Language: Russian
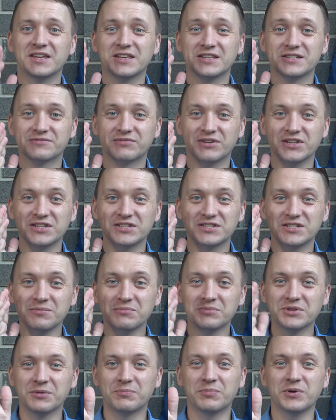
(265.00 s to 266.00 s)
и звоните
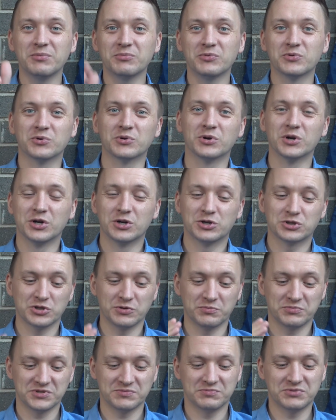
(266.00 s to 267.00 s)
им напрямую,
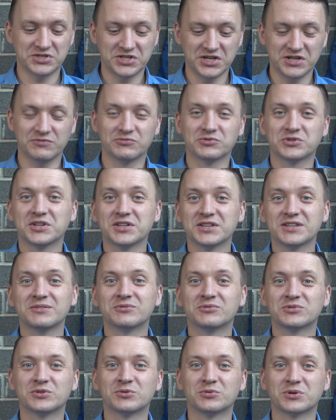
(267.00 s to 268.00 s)
чтобы избежать вот этой
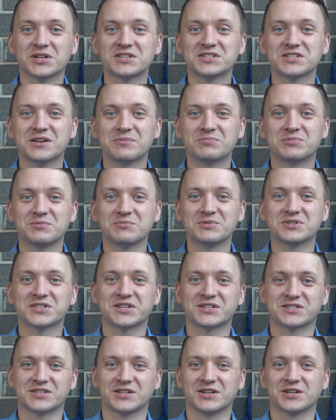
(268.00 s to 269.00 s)
вот дурацкой
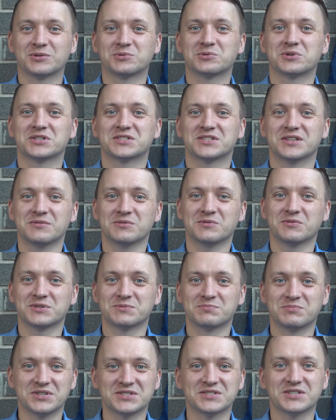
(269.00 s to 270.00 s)
оптимизации, которая оставит
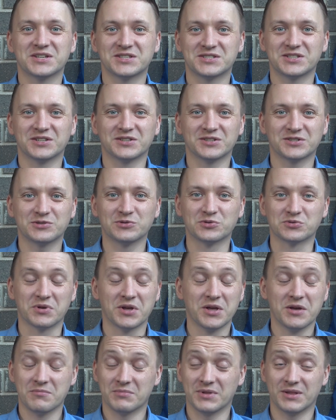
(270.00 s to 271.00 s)
вас без экстренных служб.
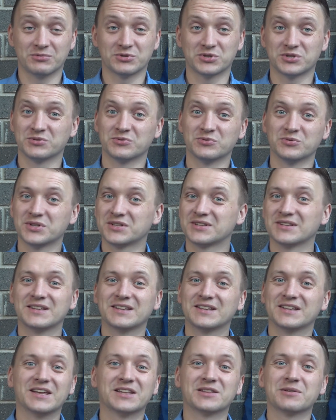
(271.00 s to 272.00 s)
Потому что, ну, это,
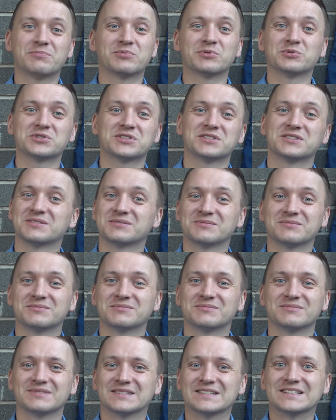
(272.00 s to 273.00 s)
это
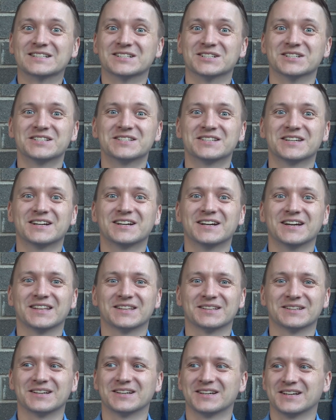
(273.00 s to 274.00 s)
просто жесть
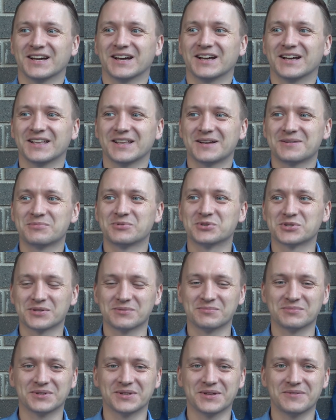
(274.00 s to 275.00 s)
какая-то, как, как
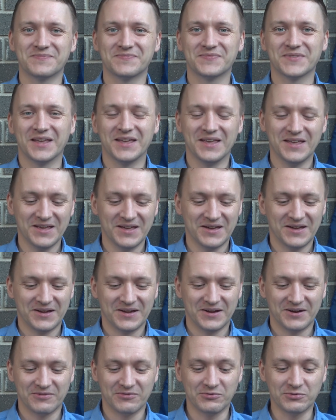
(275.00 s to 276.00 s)
можно было.
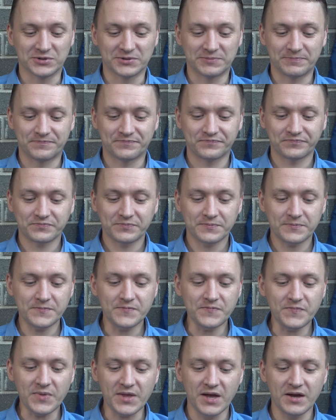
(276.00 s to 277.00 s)
Вот.
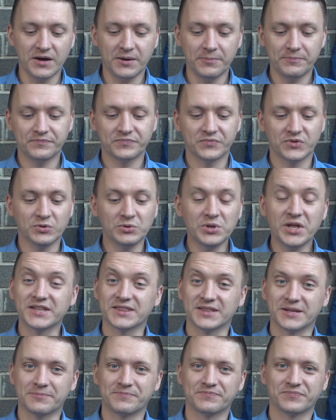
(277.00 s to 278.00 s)
А, ну
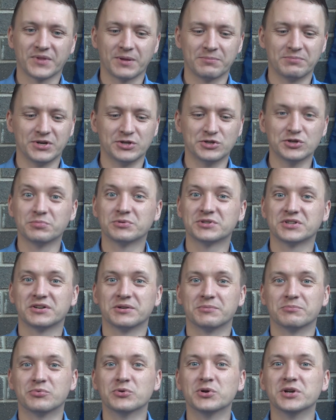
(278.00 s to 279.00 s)
ладно. Перейдем
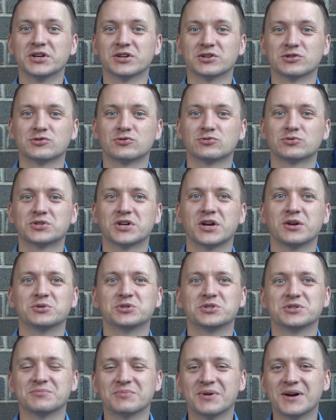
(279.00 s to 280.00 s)
к более
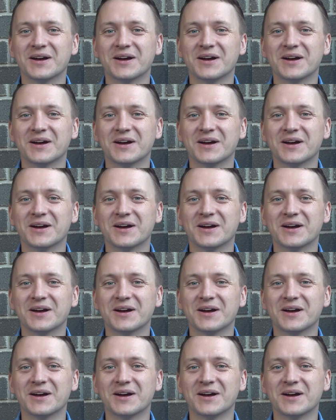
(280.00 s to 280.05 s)
разрушающим